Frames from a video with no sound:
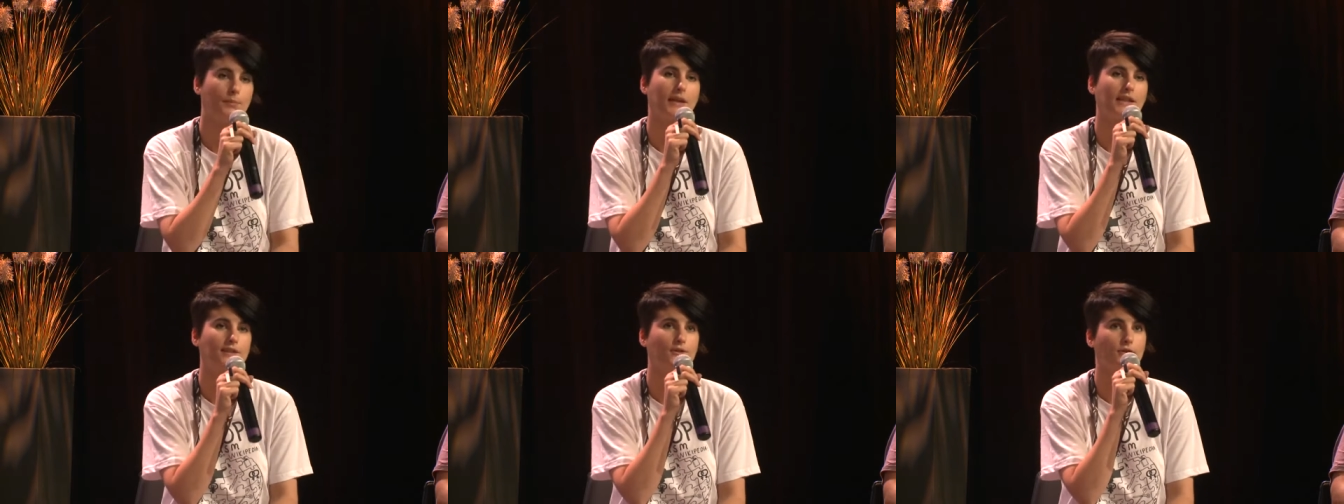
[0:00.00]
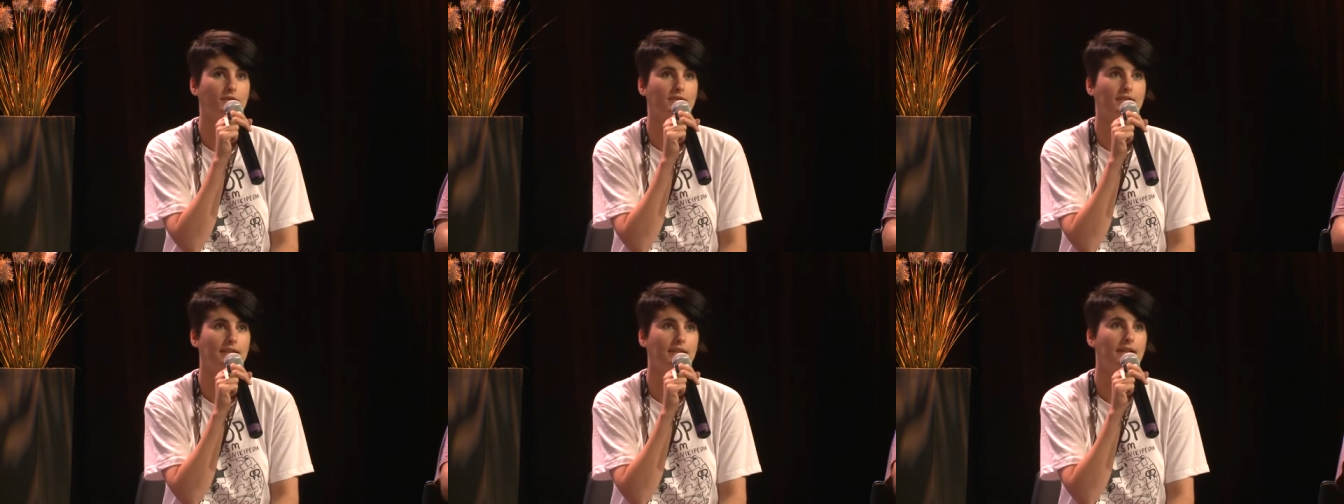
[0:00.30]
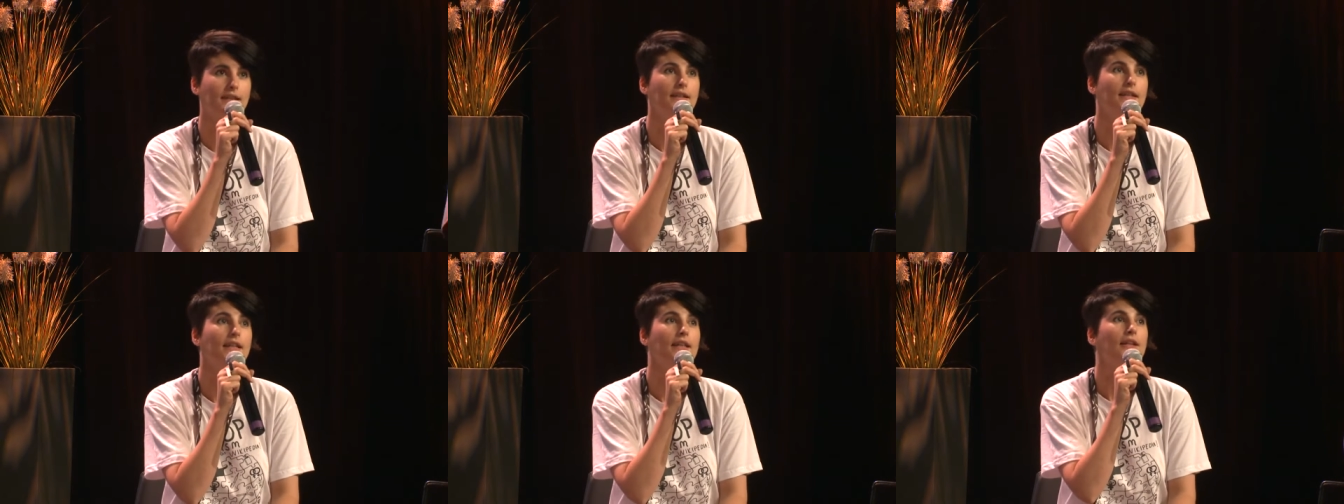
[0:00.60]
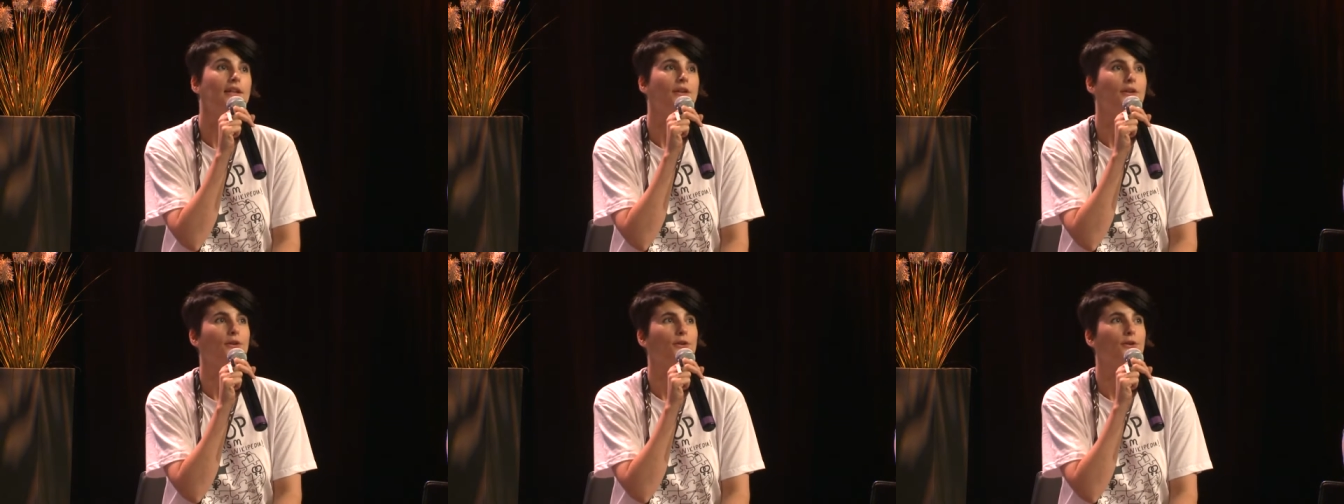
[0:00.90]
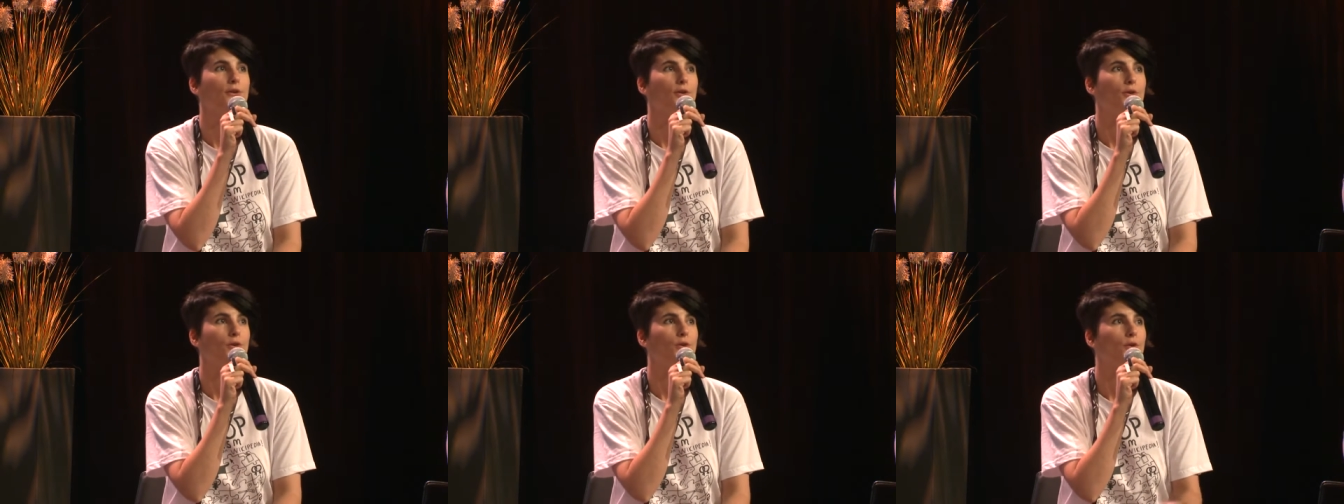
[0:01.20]
a présentés,
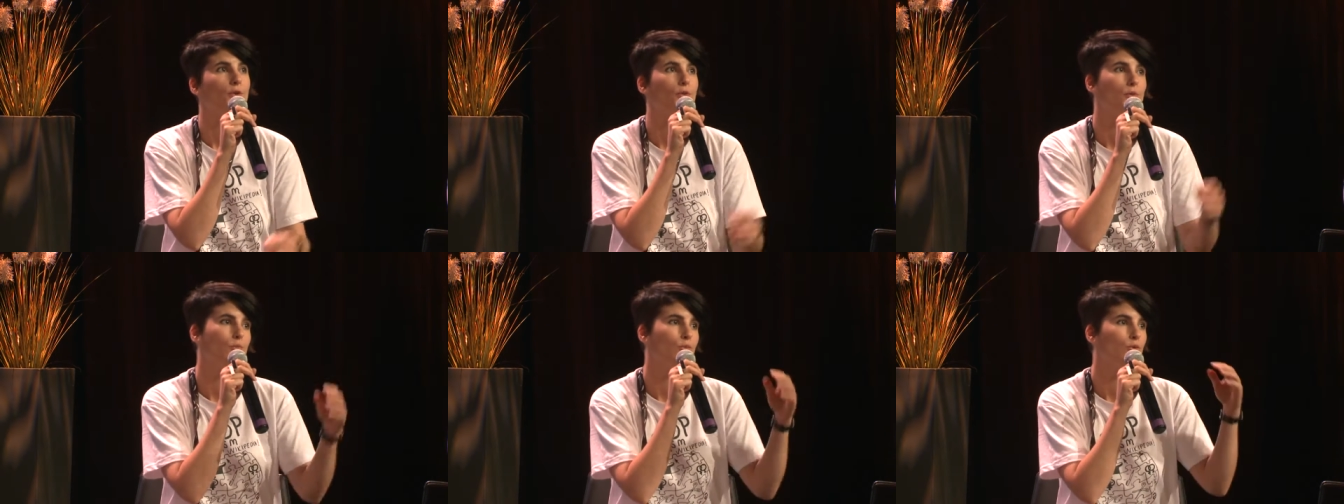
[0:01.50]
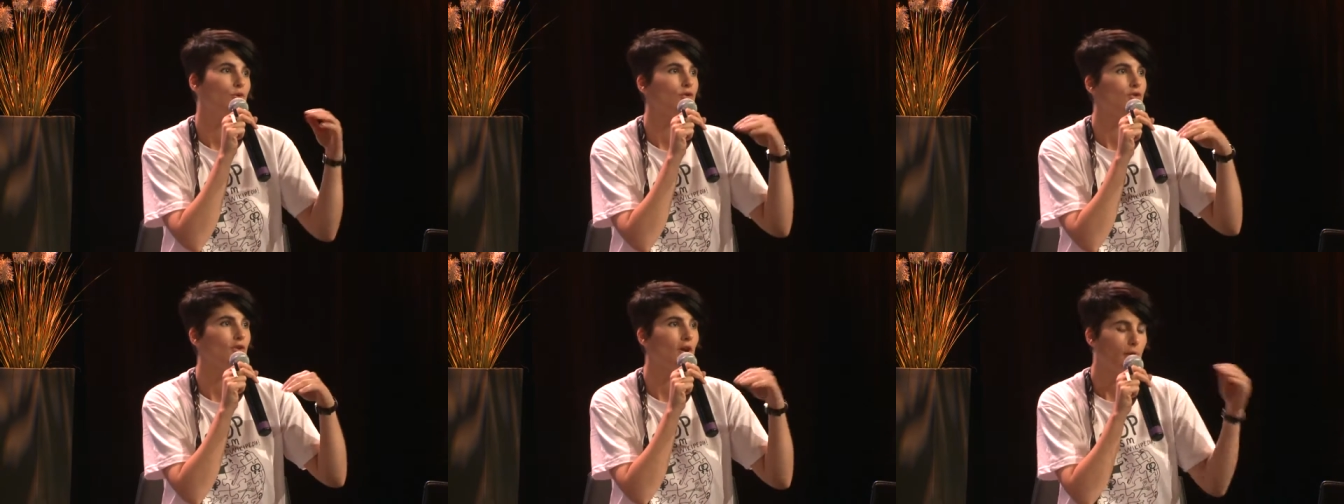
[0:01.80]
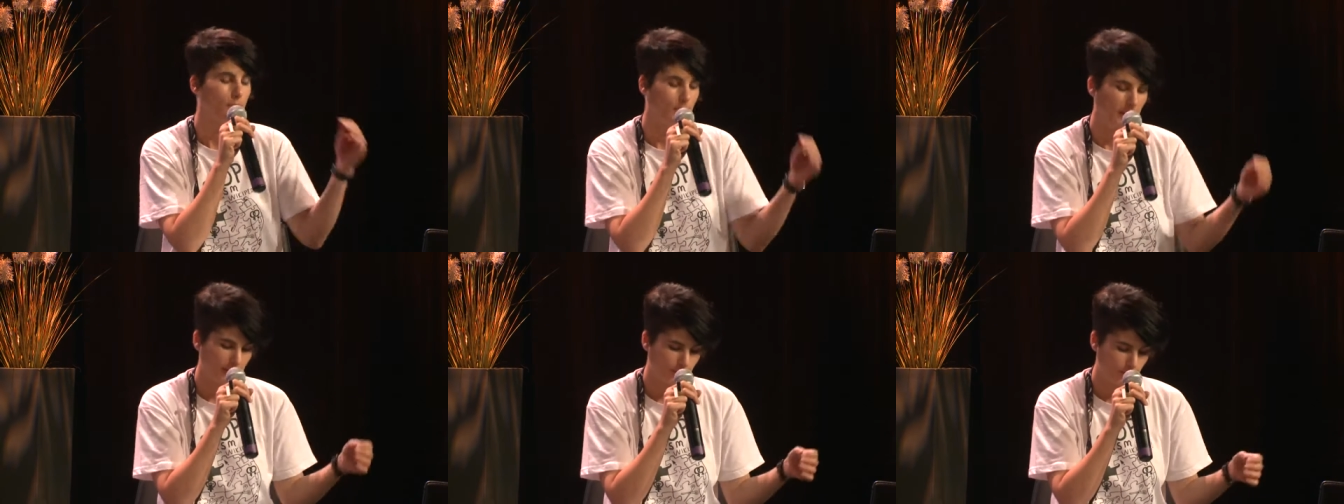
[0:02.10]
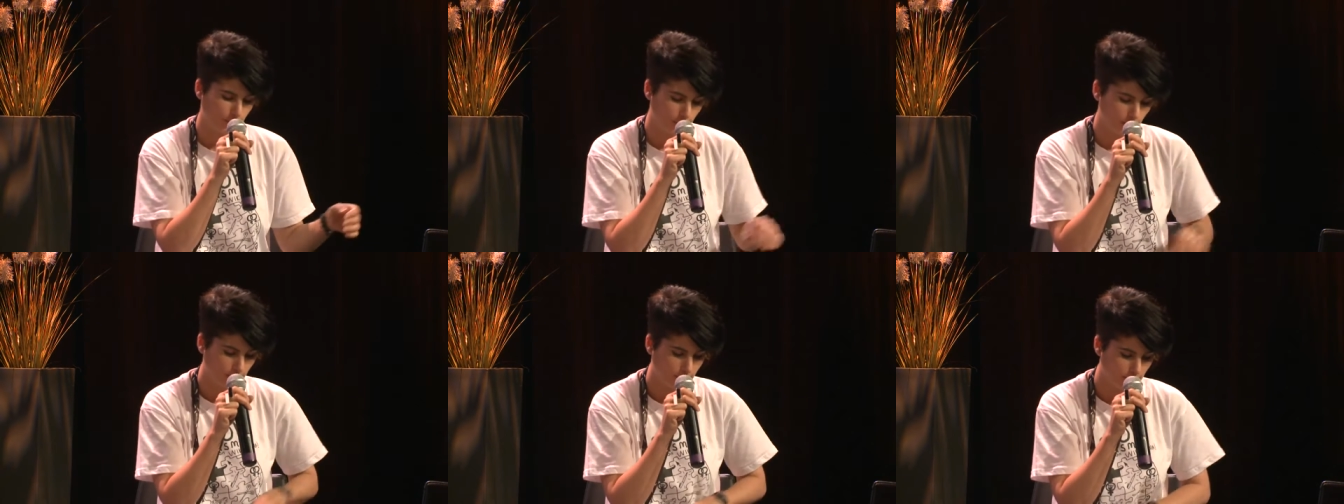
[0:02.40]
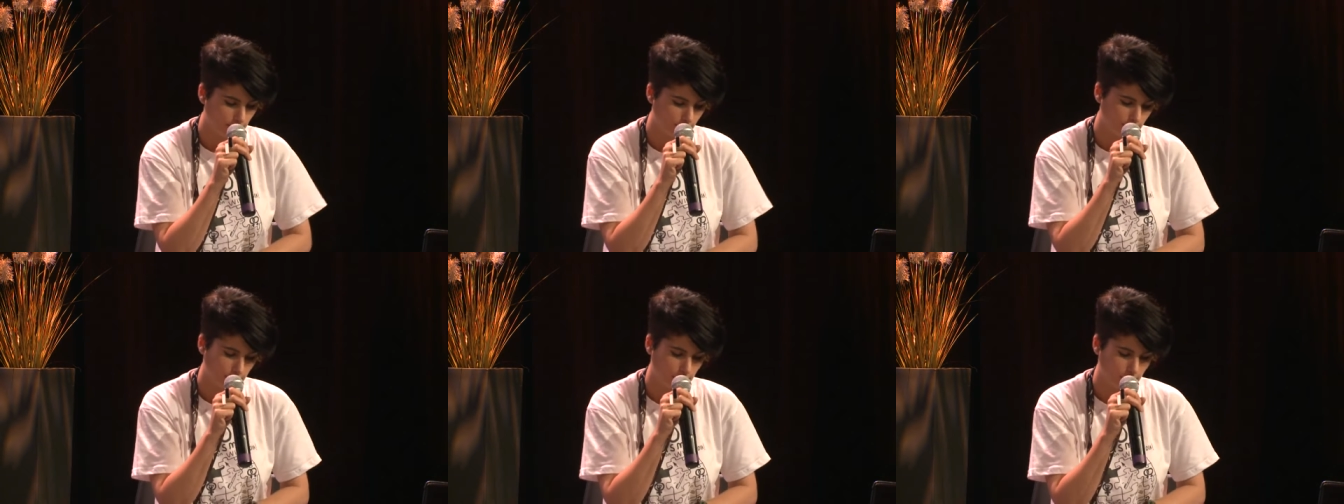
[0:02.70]
euh, plusieurs
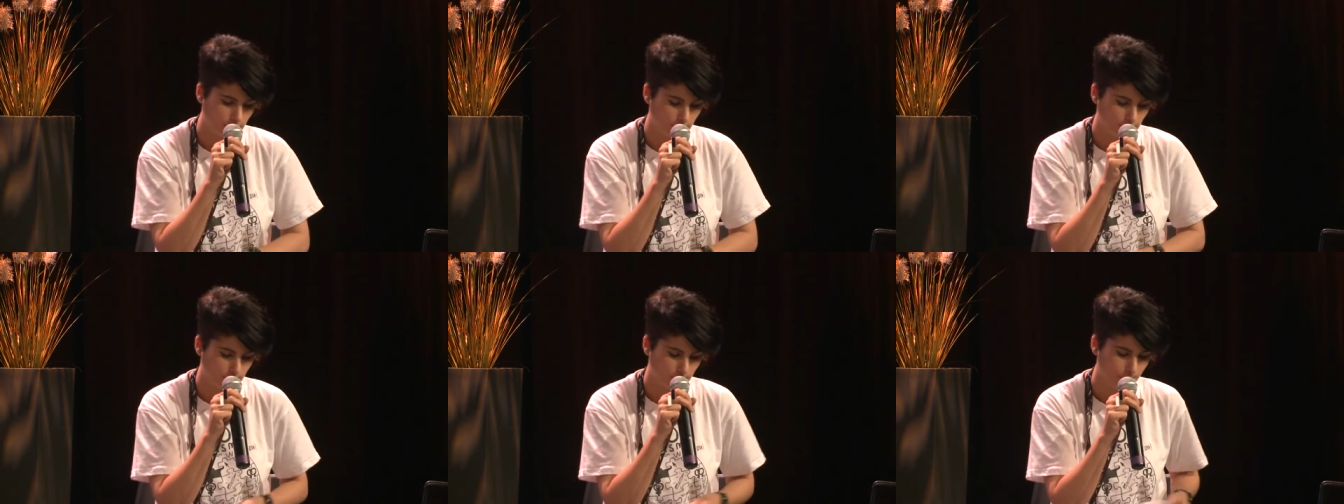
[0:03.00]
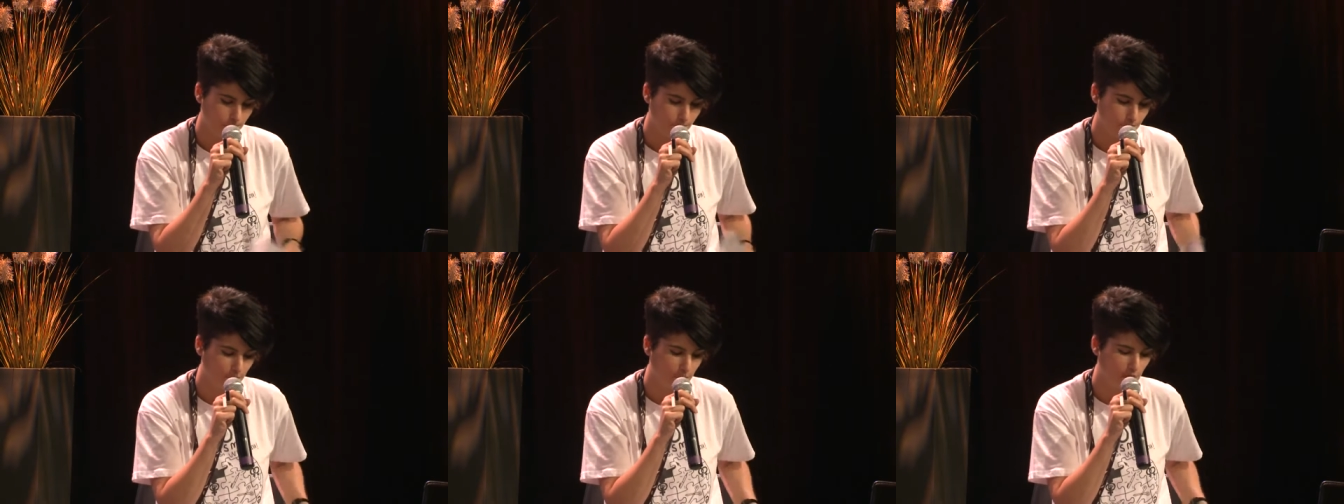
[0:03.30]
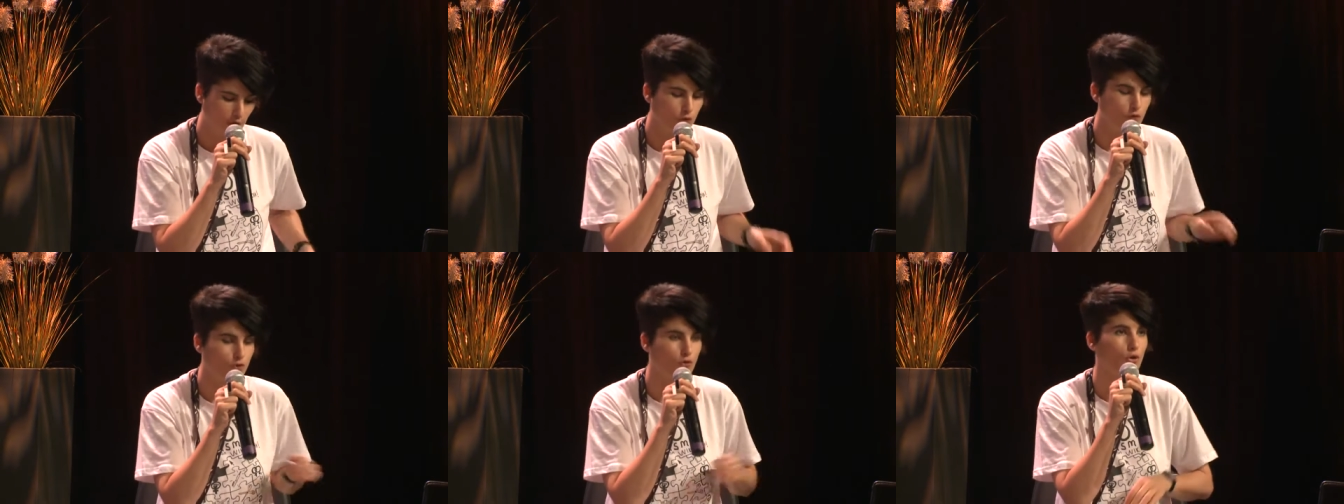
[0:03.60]
personnes euh,